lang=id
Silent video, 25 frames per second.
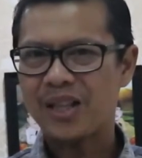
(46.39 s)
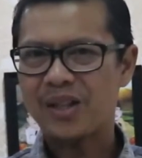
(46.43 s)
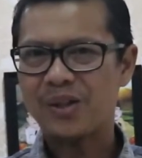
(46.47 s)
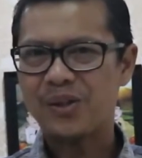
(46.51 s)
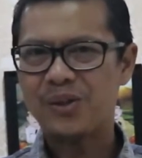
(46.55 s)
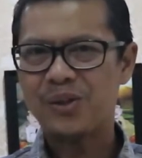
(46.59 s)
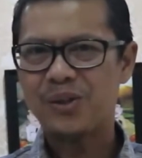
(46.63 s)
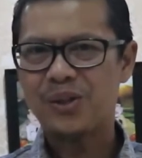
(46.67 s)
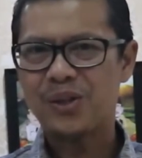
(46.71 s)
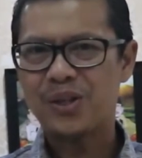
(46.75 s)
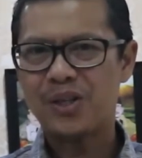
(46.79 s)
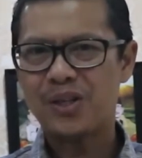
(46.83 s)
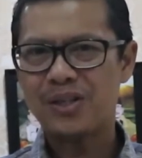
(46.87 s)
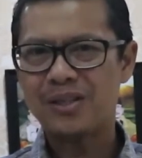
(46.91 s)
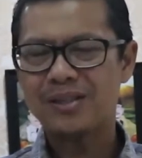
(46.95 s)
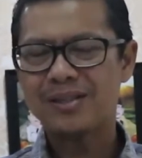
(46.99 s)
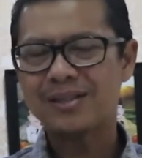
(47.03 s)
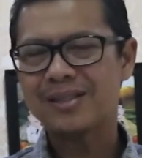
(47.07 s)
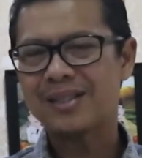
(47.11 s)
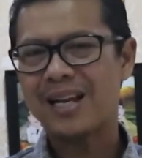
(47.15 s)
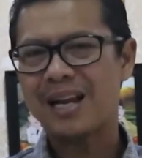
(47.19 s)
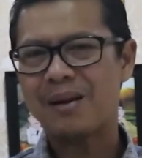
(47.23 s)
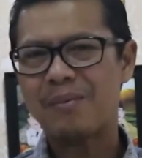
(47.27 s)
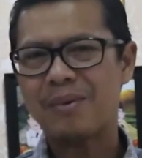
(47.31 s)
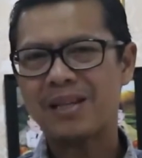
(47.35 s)
Nuhun,
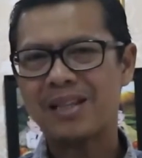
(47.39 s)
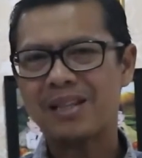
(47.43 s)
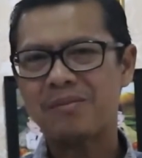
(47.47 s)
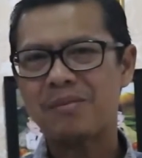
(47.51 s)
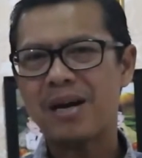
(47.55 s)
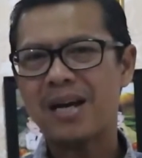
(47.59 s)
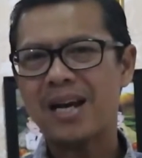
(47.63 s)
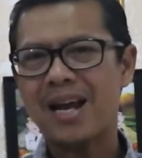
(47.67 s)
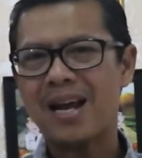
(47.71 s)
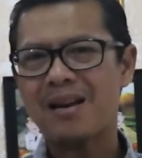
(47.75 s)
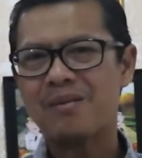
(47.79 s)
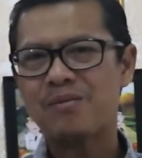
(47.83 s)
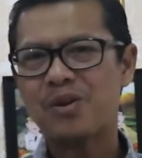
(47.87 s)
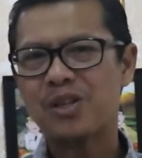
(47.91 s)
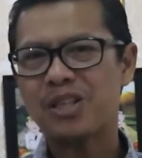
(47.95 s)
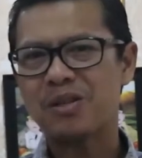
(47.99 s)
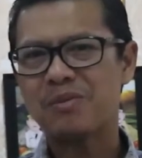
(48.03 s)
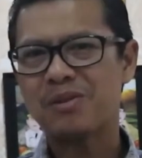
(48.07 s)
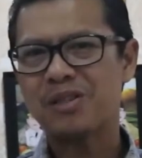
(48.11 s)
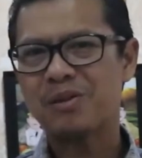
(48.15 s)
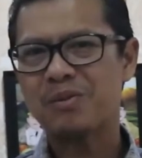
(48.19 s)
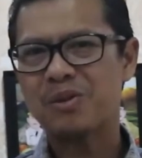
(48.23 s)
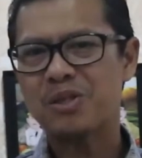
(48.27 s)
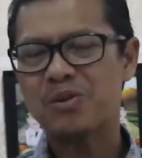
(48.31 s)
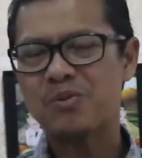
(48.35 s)
selamat lebaran buat
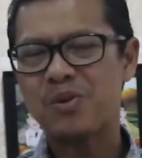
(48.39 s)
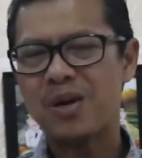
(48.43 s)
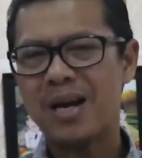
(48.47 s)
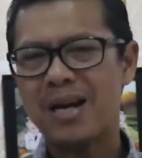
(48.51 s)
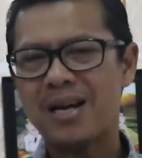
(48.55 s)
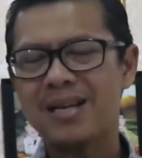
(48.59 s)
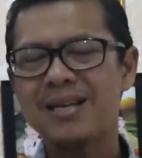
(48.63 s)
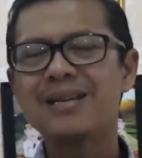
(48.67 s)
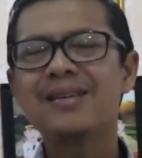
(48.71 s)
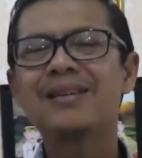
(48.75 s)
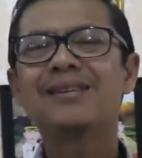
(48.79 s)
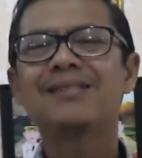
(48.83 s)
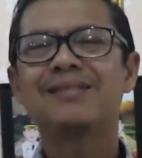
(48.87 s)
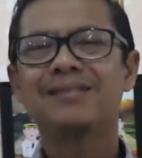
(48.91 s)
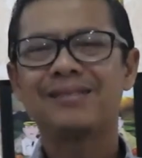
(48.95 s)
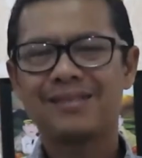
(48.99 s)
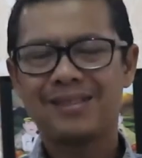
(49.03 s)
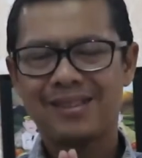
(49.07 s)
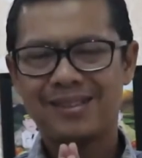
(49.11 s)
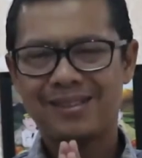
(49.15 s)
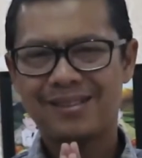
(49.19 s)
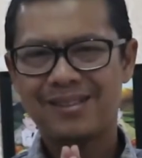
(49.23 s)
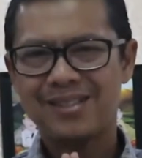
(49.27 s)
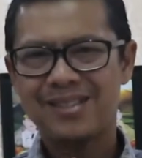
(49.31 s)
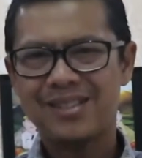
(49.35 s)
teman-teman semua.
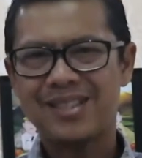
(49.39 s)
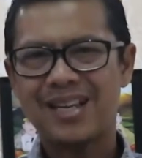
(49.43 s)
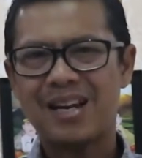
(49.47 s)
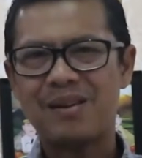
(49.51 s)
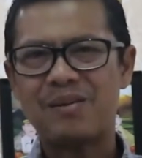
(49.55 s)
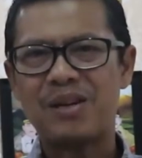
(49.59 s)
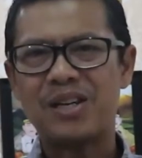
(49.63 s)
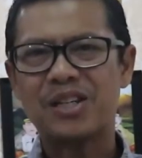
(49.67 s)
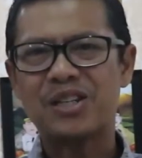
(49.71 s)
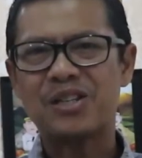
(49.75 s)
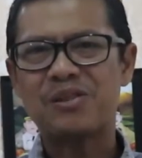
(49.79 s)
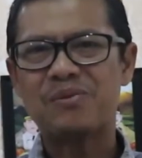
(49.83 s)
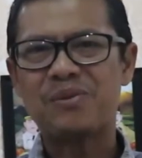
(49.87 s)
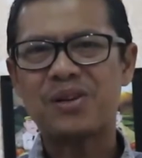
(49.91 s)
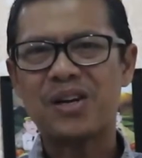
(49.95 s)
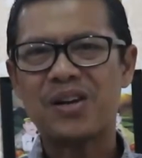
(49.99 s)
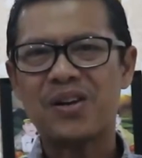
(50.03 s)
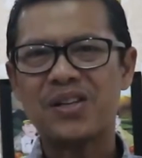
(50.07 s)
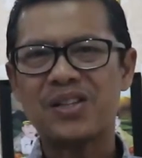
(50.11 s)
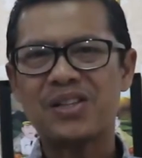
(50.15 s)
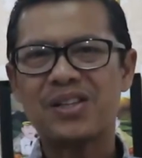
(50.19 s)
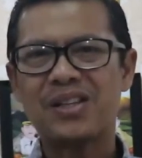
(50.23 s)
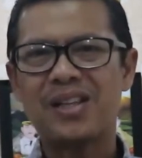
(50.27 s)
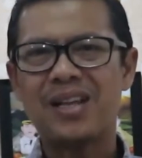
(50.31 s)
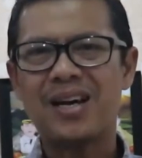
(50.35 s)
Assalamualaikum
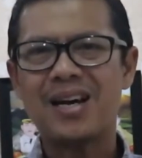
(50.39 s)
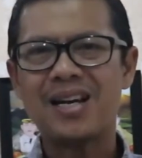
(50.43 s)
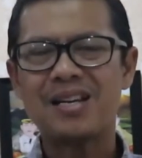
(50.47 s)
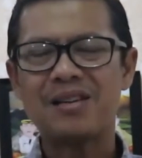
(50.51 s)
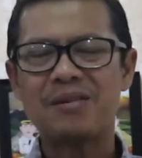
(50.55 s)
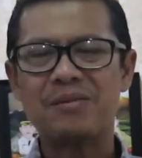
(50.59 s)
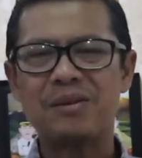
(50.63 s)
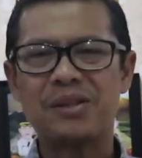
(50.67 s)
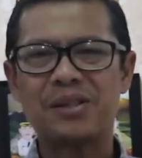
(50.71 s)
warahmatullahi